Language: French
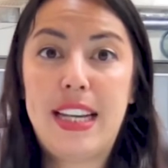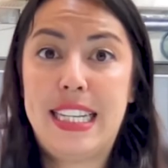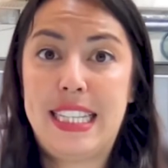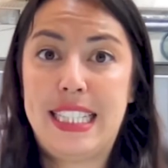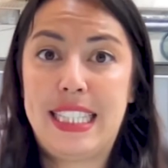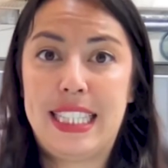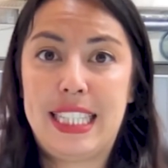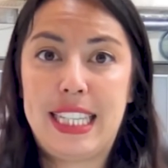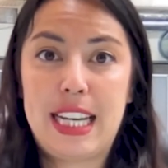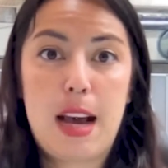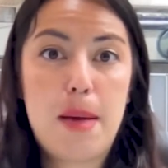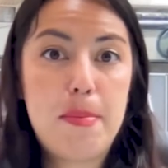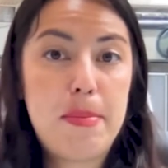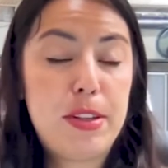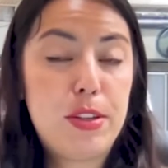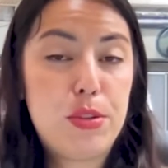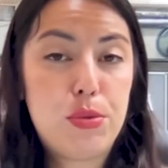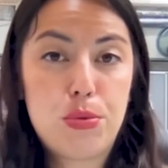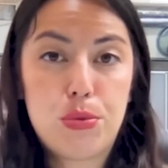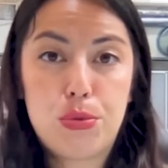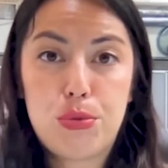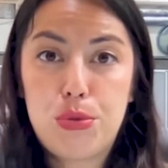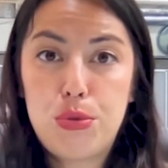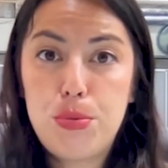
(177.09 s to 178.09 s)
est-ce qu'il ramène
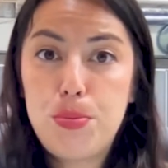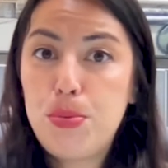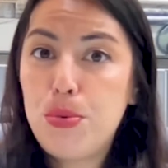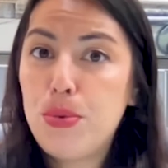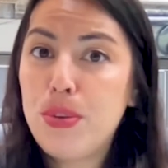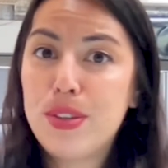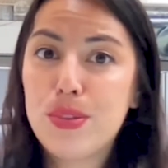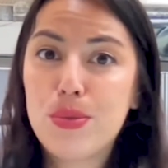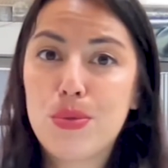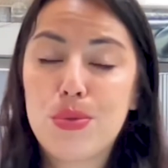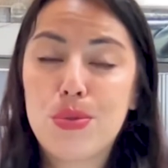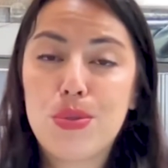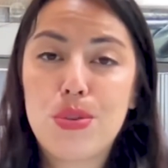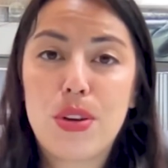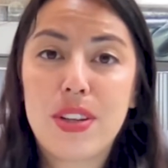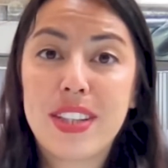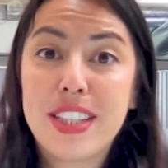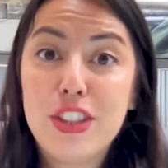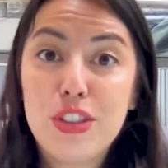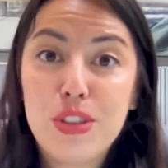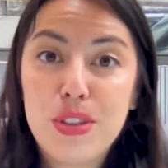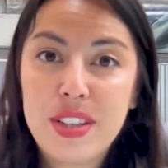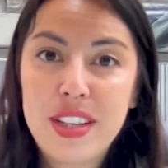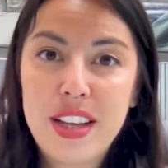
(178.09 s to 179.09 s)
son tube ou est-ce qu'on sort
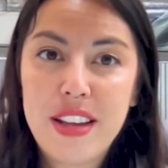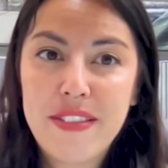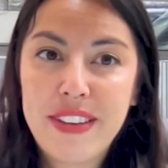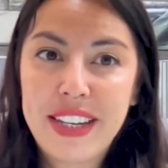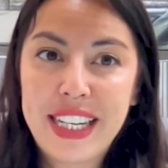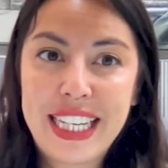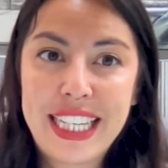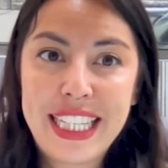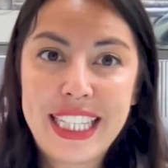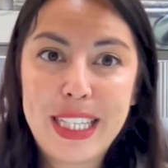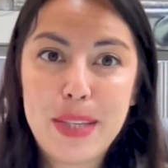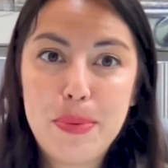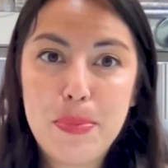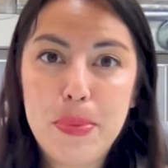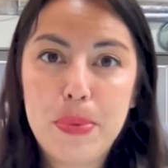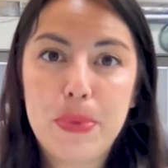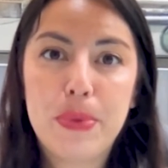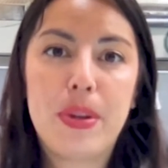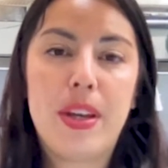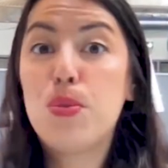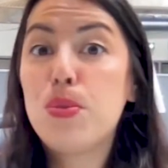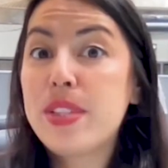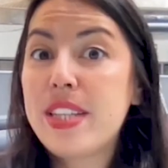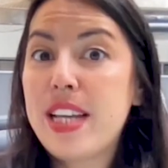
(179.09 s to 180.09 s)
déjeuner avec l'équipe
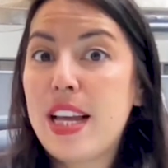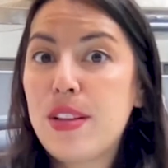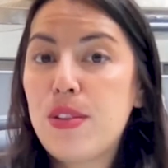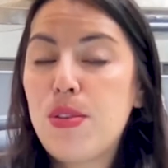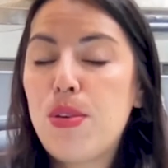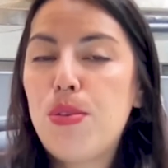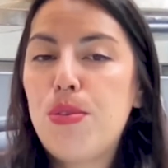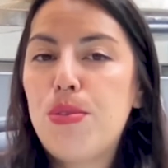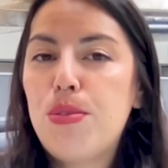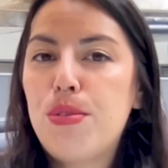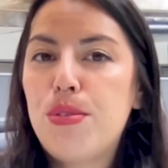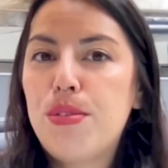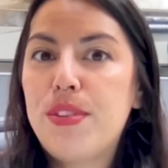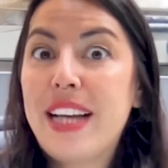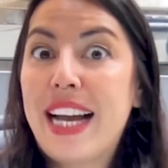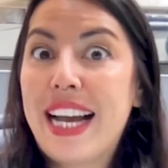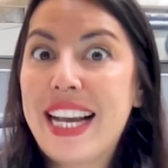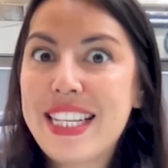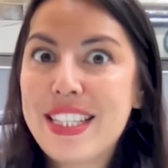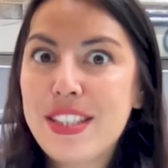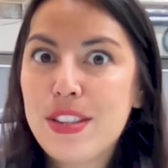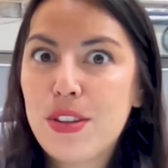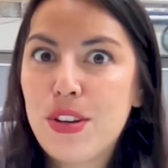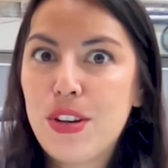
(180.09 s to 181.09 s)
Concernant le
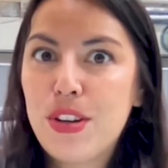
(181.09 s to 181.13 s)
dress